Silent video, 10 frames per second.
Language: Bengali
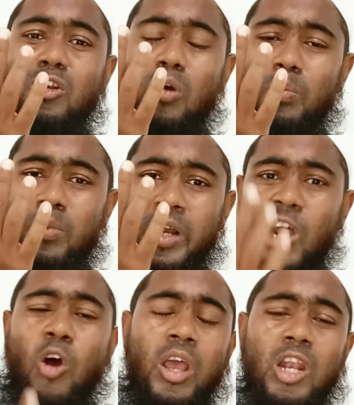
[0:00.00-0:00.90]
নম্বরে
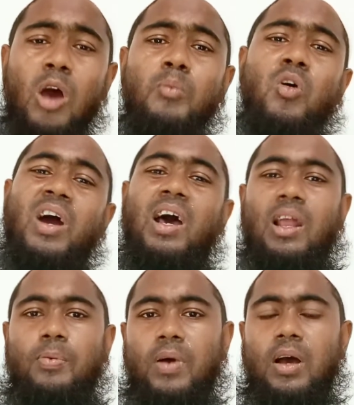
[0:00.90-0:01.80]
হইল
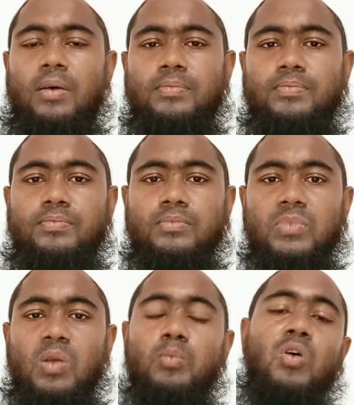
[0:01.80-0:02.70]
মুখালাফা
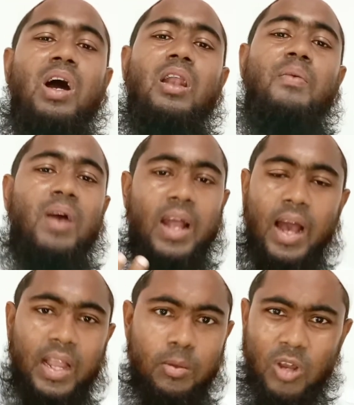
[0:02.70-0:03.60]
মুখালাফা
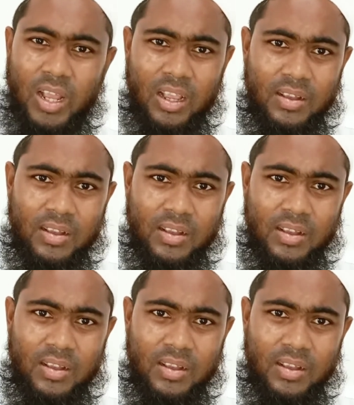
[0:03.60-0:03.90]
কাহাকে বলে